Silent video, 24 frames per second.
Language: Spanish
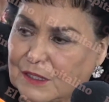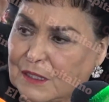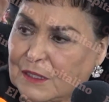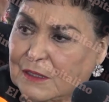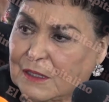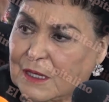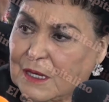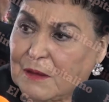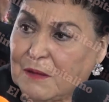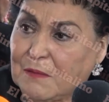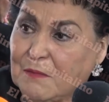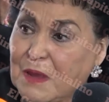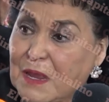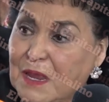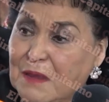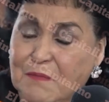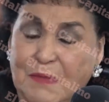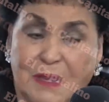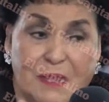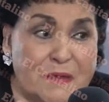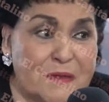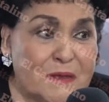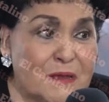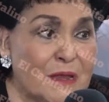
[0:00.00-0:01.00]

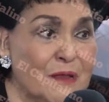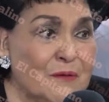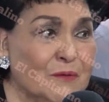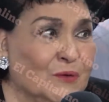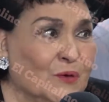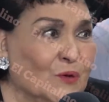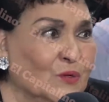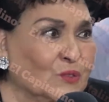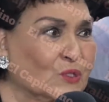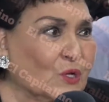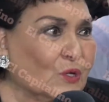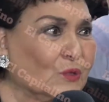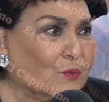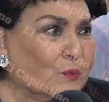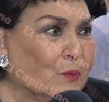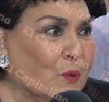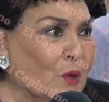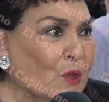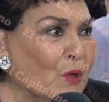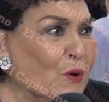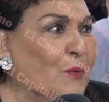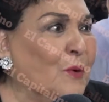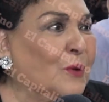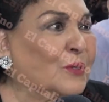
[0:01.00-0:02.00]
incluso
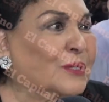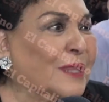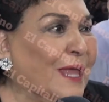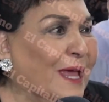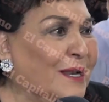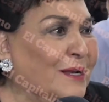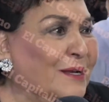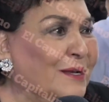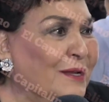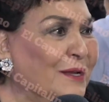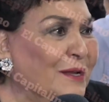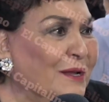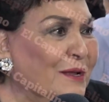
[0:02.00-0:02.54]
puedo votar